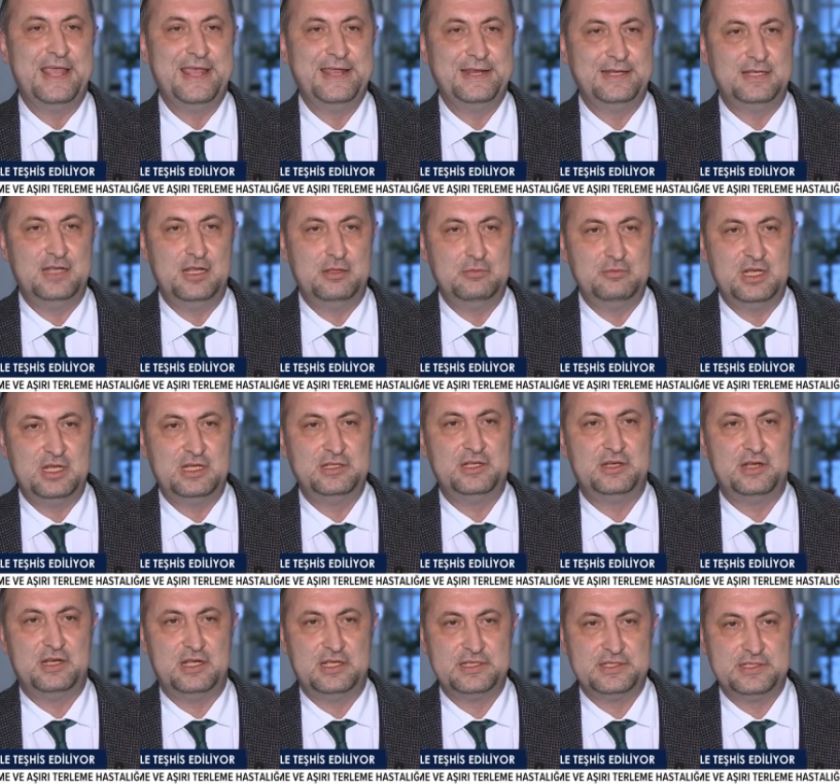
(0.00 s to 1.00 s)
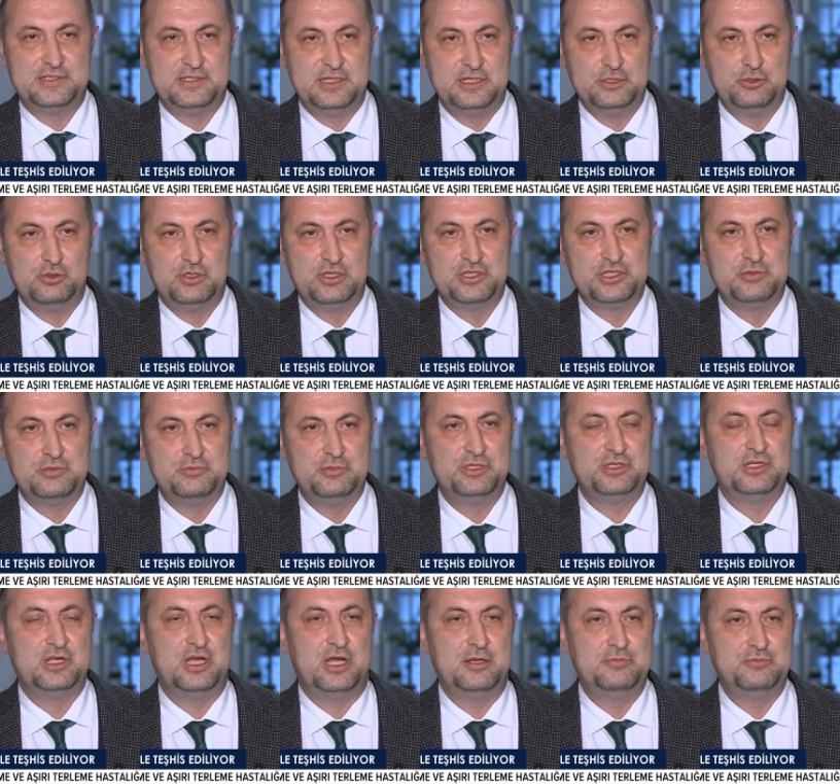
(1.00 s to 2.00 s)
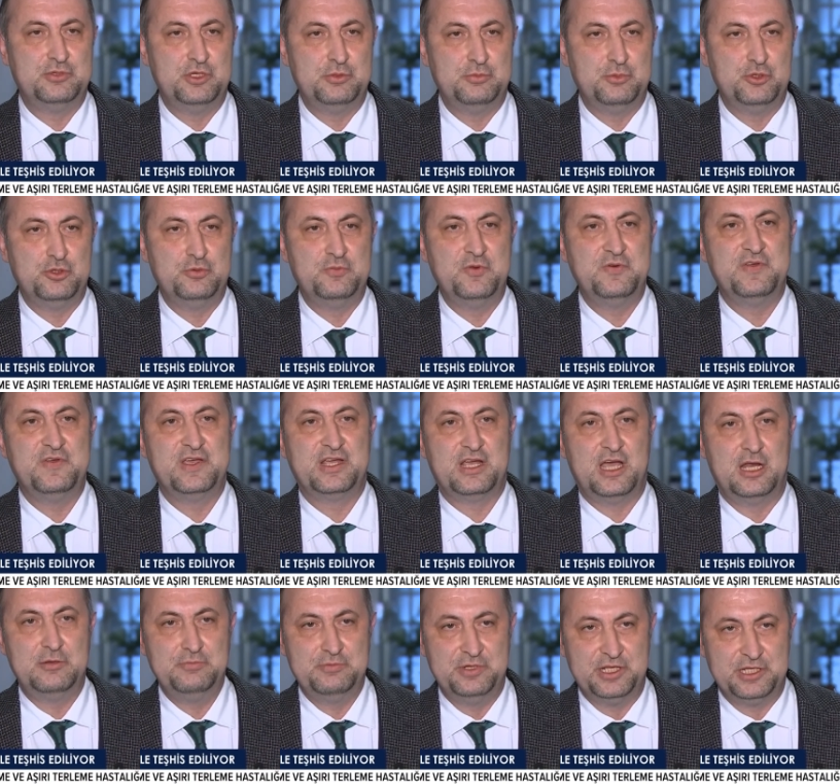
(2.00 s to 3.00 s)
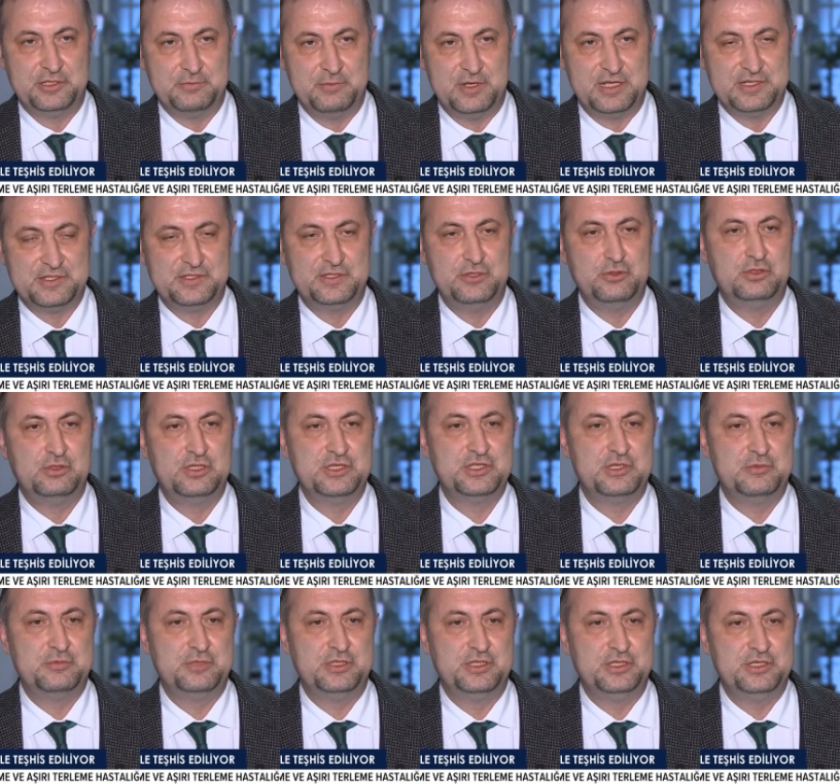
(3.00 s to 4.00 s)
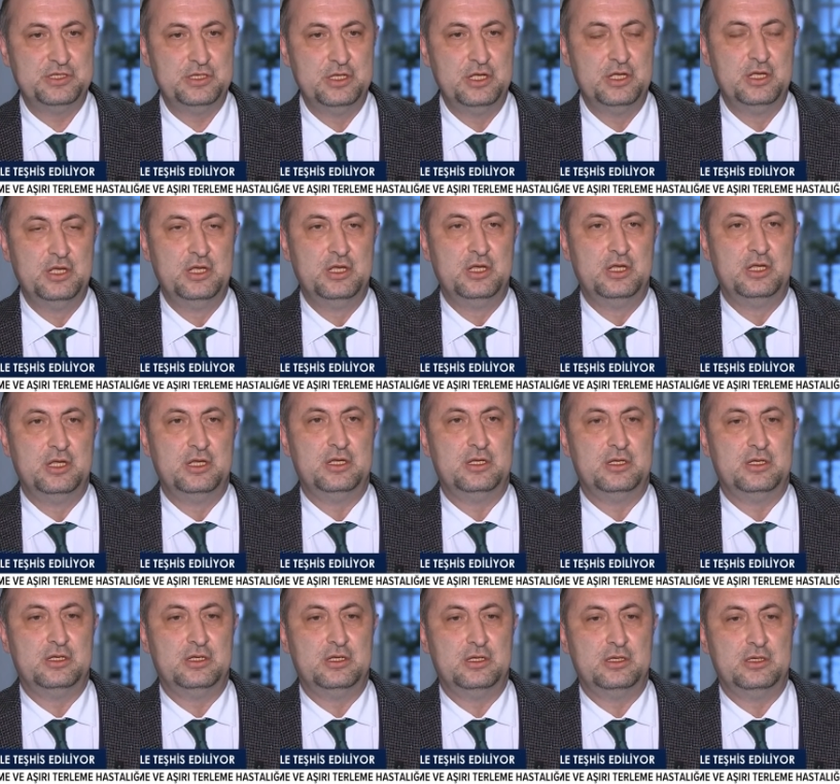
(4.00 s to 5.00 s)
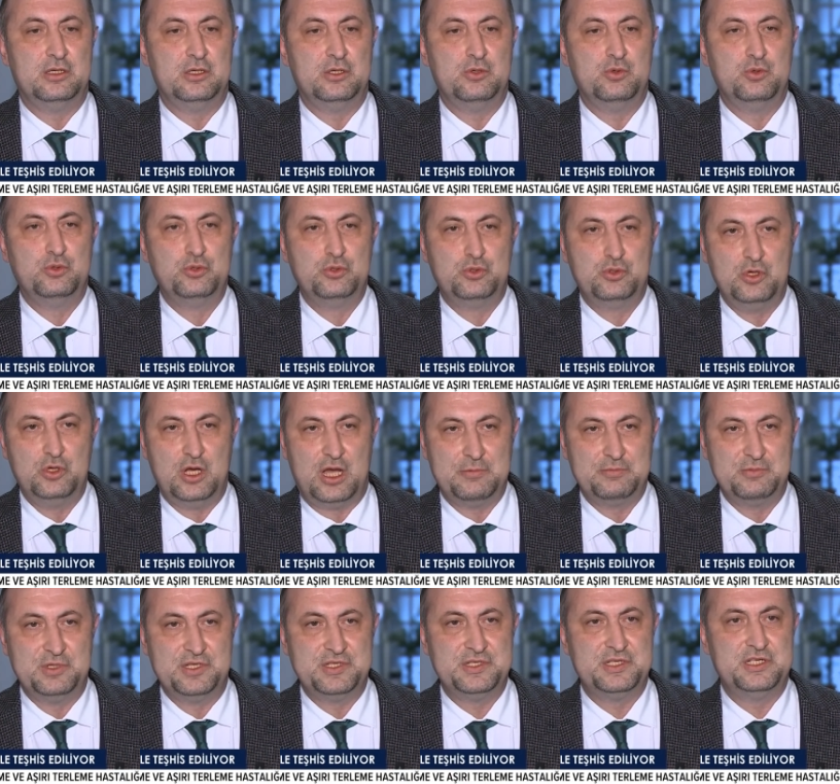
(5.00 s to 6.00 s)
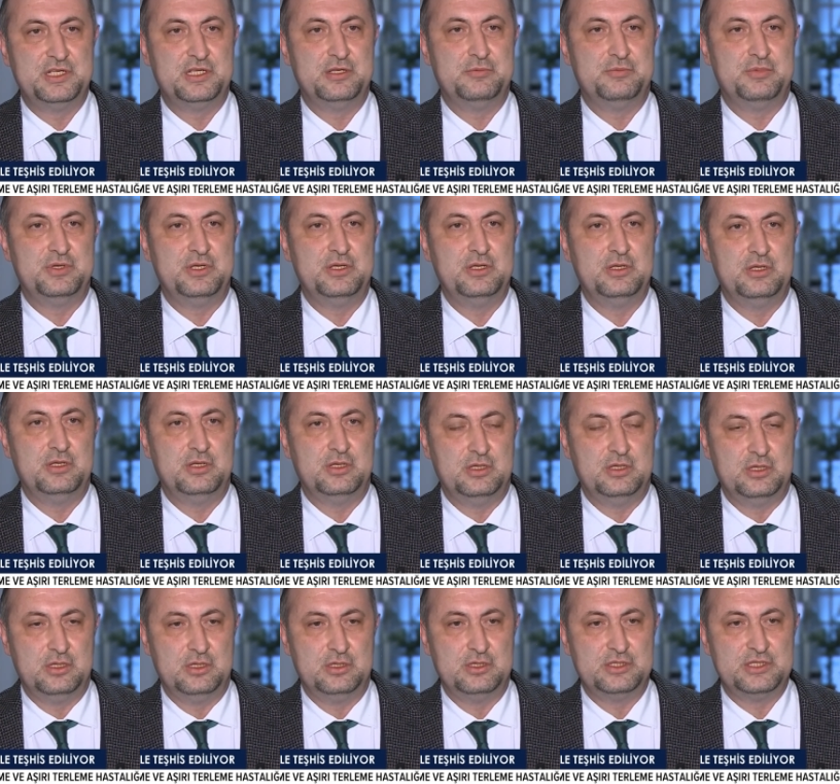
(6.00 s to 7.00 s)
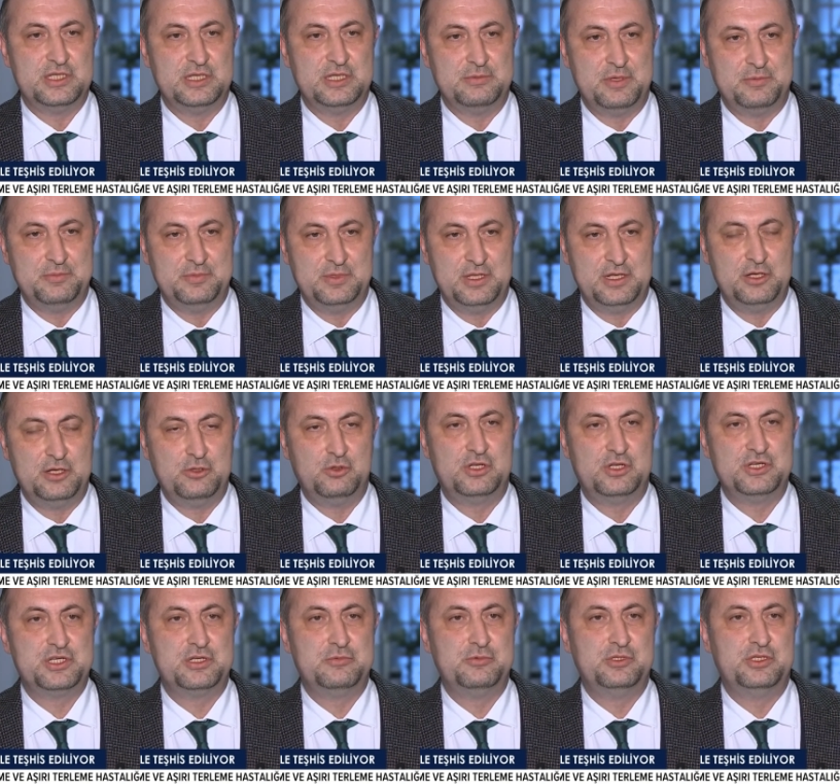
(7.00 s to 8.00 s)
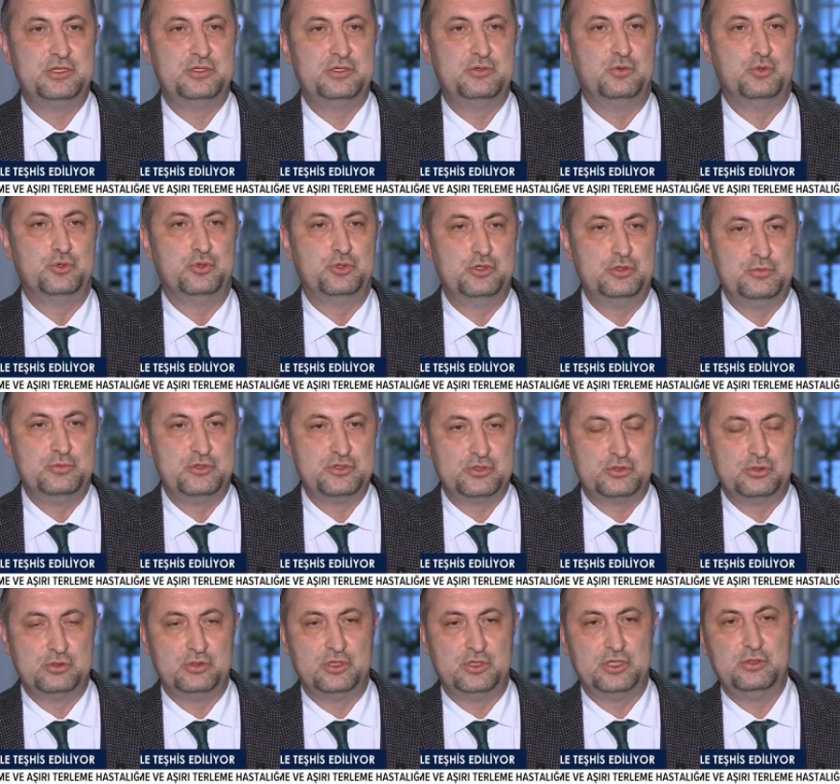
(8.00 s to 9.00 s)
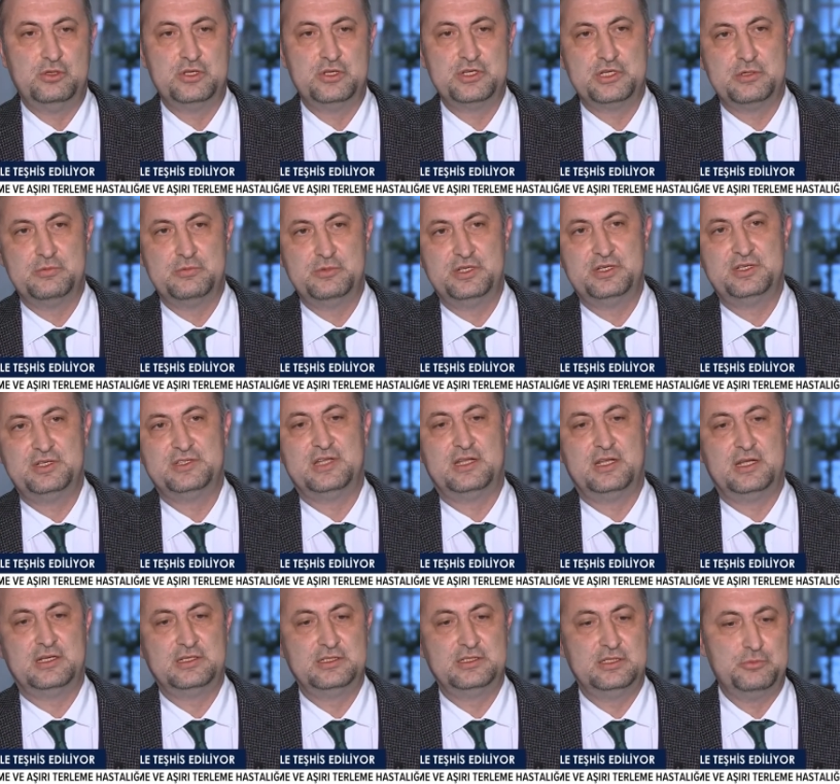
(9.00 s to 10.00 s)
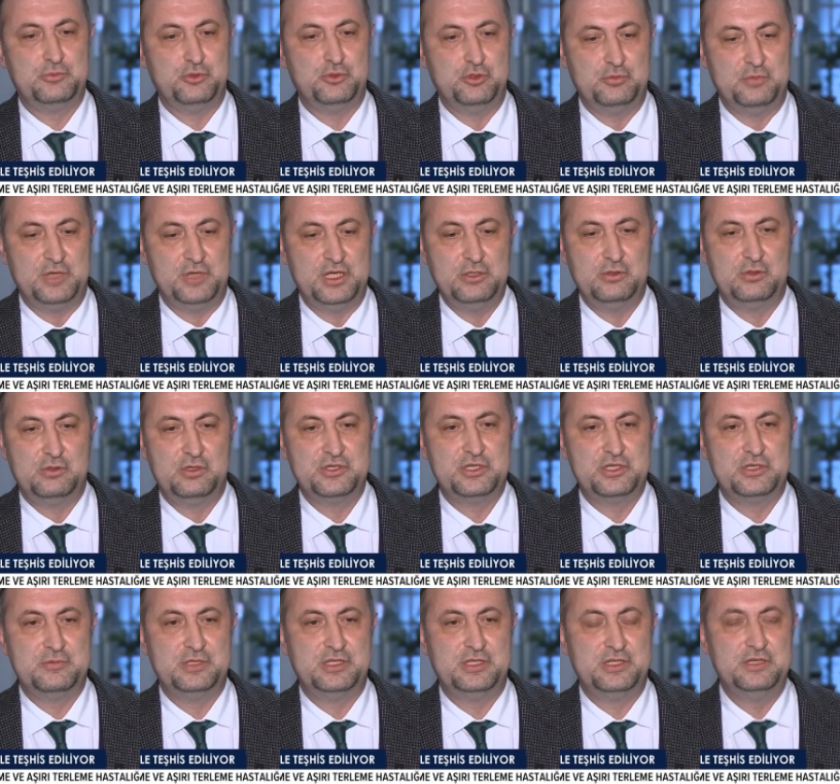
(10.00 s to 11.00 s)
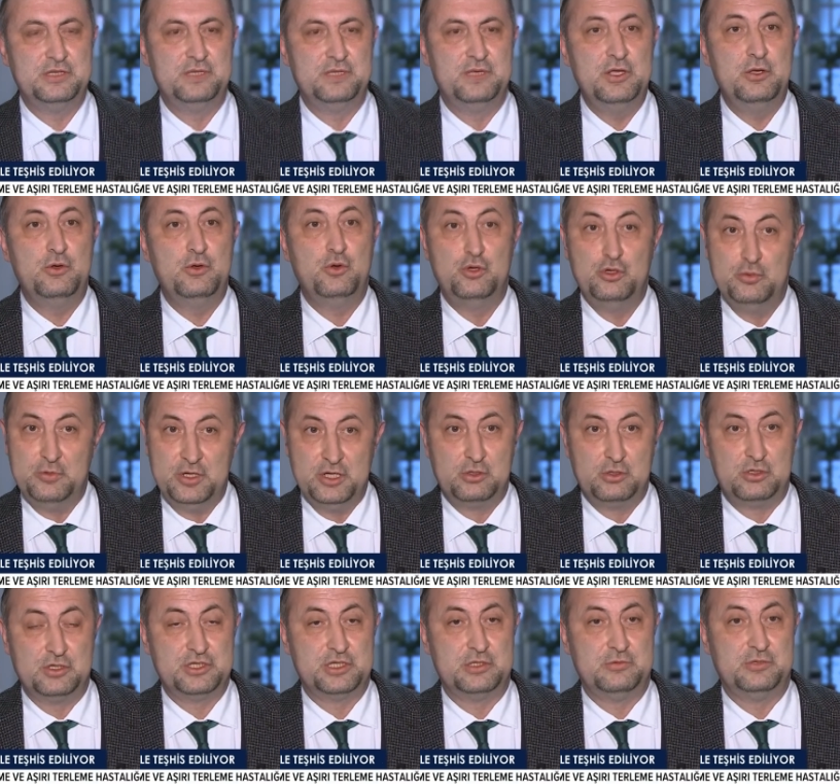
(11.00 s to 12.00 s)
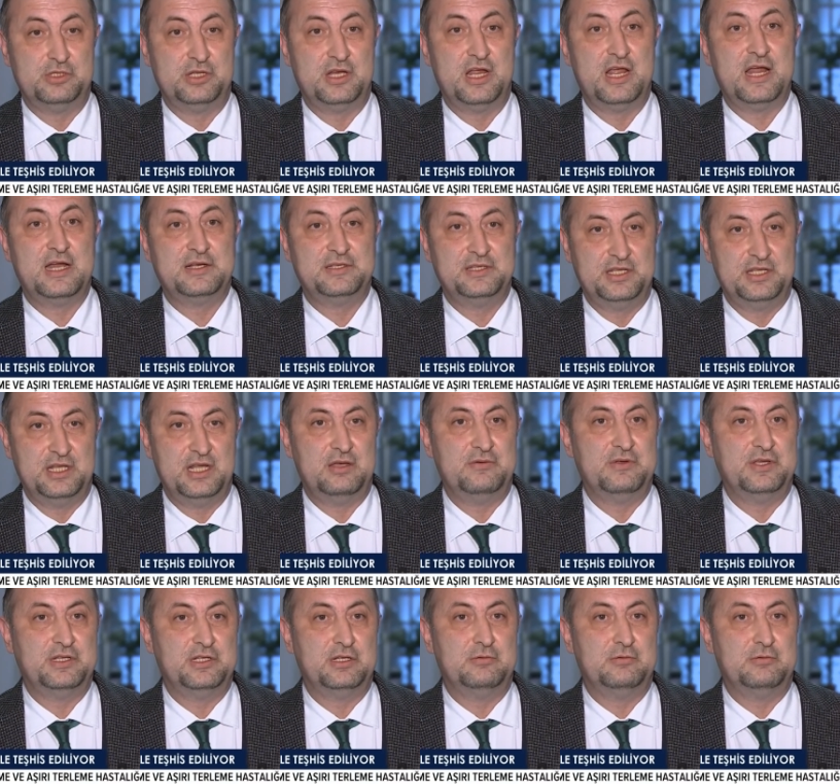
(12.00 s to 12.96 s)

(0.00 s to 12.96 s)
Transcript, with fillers: Eklemlerde rahatsızlığa yol açabilir, kalpte büyüme ve kalp yetmezliğine yol açabilir. Ee, uyku apnesi gibi e, sebeplere yol açabilir, uyku bozukluğuna yol açabilir, dalakta büyümeye yol açabilir ve ölüme yol açabilir eğer tedavi